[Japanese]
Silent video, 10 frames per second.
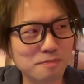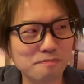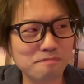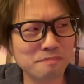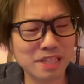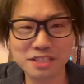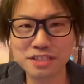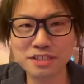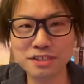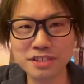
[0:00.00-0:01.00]
まあ、技
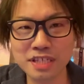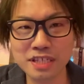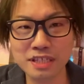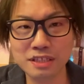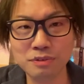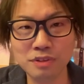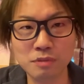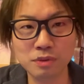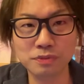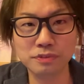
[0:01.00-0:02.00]
術的いろんな
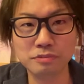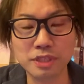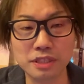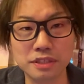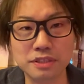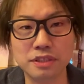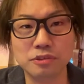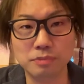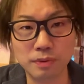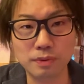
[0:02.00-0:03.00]
もの含めてですけど
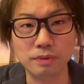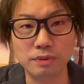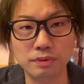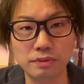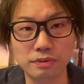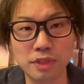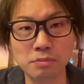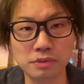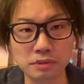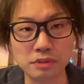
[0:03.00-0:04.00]
も多
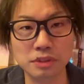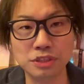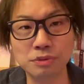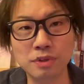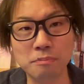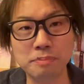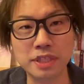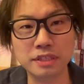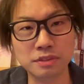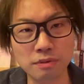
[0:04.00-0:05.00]
分昨日が
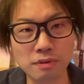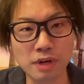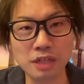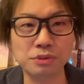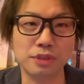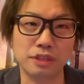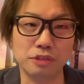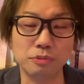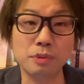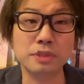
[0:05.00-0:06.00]
ベストアクトだった
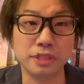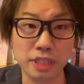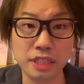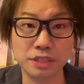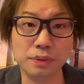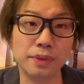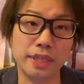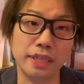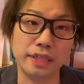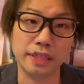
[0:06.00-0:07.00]
と思いますねソロ
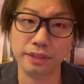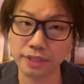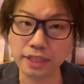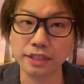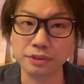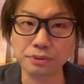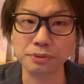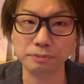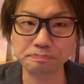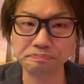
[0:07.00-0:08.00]
でやる中で言う
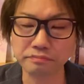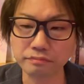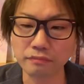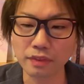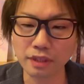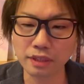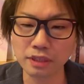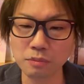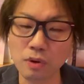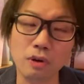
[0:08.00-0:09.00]
とで
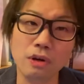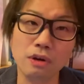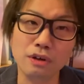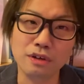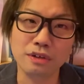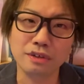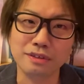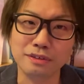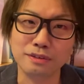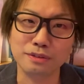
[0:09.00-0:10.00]
も
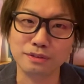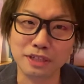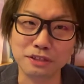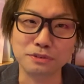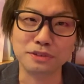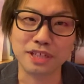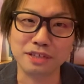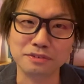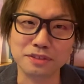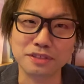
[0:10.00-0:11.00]
なんて言うんですか
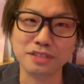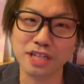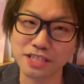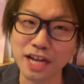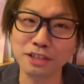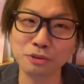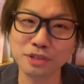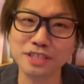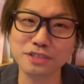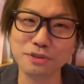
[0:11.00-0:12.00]
ちゃちゃんと
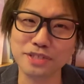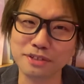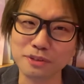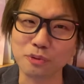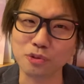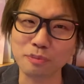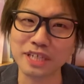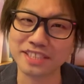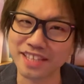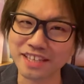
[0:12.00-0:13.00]
緊張してるって言葉が
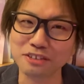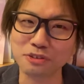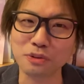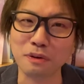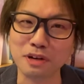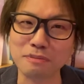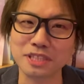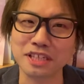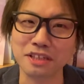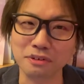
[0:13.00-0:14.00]
正確かどうかわかりま
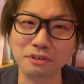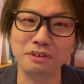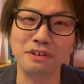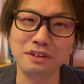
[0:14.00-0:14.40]
せんけど